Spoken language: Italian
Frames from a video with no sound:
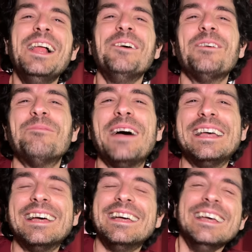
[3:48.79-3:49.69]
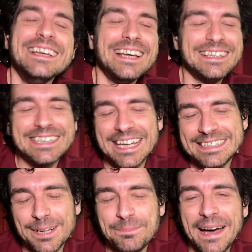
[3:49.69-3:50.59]
Vabbè,
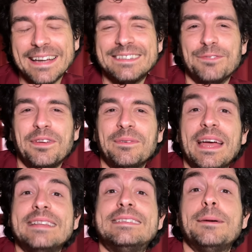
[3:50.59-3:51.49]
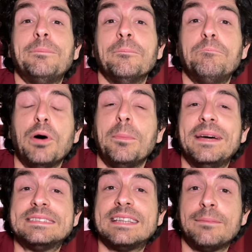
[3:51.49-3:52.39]
scherzi a parte ovviamente, un po'
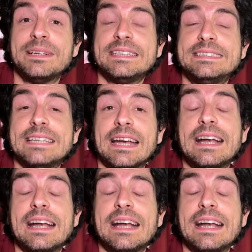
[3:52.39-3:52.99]
per sdrammatizzare.